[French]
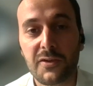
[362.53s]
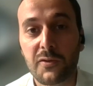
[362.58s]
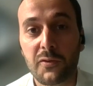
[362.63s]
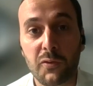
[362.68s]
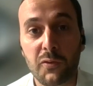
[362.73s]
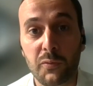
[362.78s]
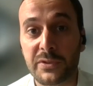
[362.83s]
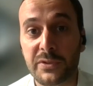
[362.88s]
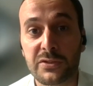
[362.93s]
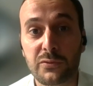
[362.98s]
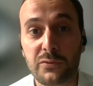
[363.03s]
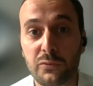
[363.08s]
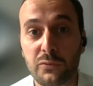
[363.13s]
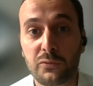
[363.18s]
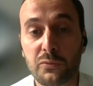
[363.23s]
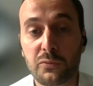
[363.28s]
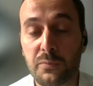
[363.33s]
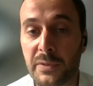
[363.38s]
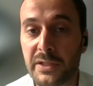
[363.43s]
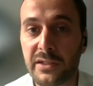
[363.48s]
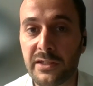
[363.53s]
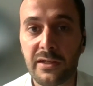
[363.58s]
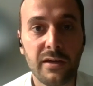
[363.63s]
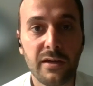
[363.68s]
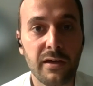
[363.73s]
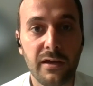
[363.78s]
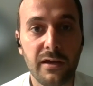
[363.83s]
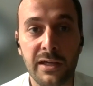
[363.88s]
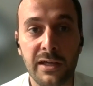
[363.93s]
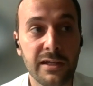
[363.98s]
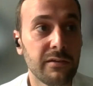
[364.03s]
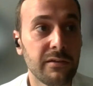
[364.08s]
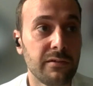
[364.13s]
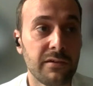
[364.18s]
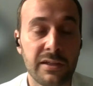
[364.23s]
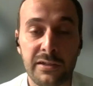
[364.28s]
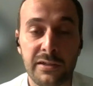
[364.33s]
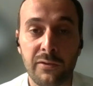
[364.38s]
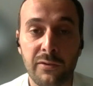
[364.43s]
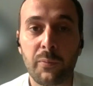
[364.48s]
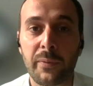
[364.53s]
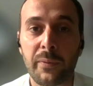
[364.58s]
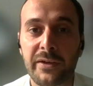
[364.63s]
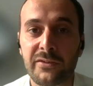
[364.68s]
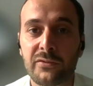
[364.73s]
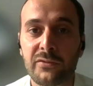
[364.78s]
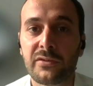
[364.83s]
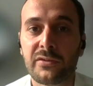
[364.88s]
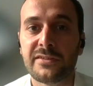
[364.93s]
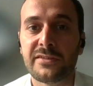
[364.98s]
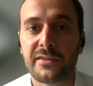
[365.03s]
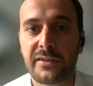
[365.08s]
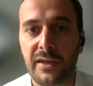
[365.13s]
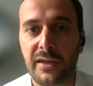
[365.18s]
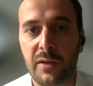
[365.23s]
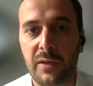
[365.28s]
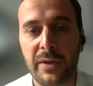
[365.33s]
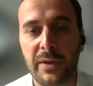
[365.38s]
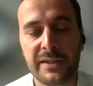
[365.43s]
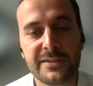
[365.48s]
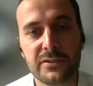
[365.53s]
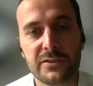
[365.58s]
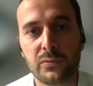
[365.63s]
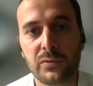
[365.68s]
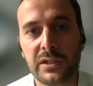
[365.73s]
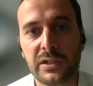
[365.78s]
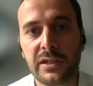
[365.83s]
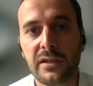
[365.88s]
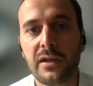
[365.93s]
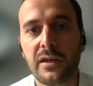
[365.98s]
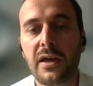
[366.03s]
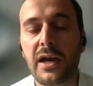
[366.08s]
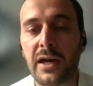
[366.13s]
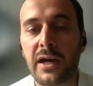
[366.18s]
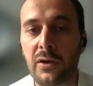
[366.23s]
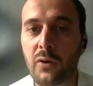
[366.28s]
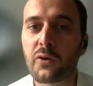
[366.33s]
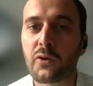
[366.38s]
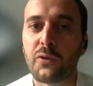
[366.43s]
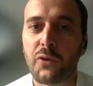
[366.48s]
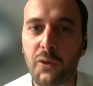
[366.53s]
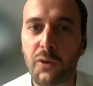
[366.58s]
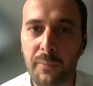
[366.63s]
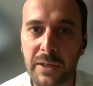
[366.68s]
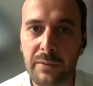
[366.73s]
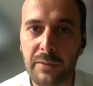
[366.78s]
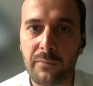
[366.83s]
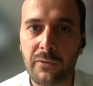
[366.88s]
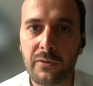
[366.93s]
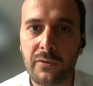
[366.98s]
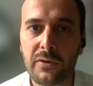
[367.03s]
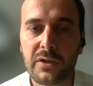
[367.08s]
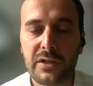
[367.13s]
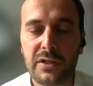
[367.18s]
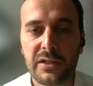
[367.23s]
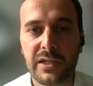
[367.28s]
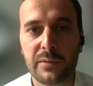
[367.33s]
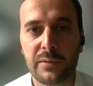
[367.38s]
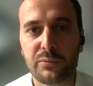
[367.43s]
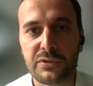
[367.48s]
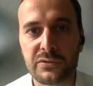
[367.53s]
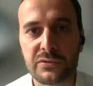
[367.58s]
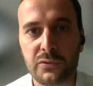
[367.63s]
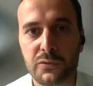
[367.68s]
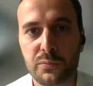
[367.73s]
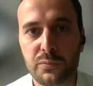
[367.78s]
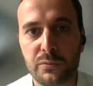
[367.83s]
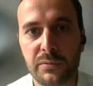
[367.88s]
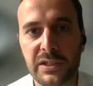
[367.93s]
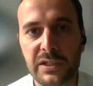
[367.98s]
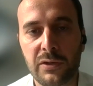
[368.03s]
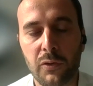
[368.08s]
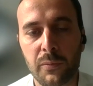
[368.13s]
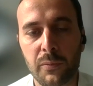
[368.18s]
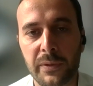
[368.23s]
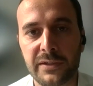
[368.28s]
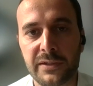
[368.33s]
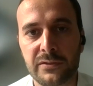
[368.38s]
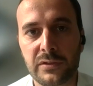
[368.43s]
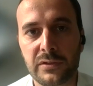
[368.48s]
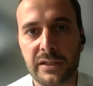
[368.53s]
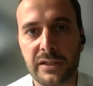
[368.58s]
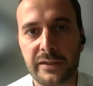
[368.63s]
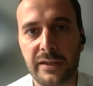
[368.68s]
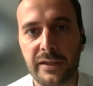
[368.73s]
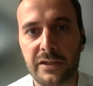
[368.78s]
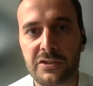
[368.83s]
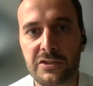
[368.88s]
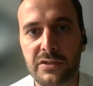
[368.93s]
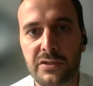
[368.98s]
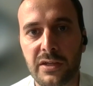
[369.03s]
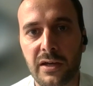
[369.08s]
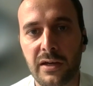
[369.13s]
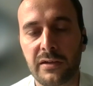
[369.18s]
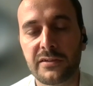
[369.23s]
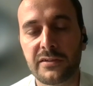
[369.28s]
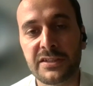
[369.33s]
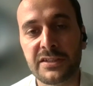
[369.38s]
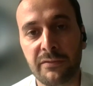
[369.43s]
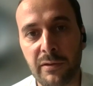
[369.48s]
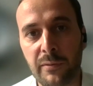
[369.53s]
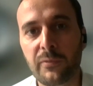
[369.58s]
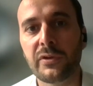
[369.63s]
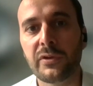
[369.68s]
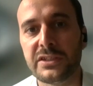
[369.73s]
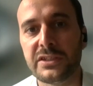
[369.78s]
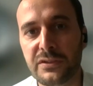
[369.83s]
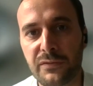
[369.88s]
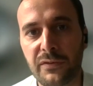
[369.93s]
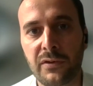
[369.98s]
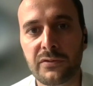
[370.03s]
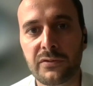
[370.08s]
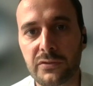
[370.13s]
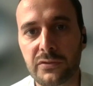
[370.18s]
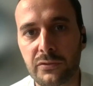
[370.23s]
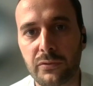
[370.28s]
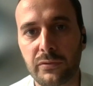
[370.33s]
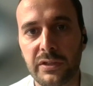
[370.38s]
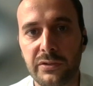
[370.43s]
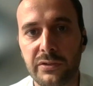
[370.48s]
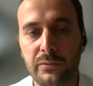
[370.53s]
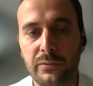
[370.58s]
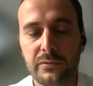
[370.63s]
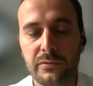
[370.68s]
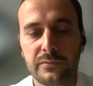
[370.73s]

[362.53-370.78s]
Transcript: euh, parce que de toute manière, elle, elle représente des intérêts particuliers, alors que normalement, la puissance publique représente l'intérêt général. C'est vraiment la différence entre les deux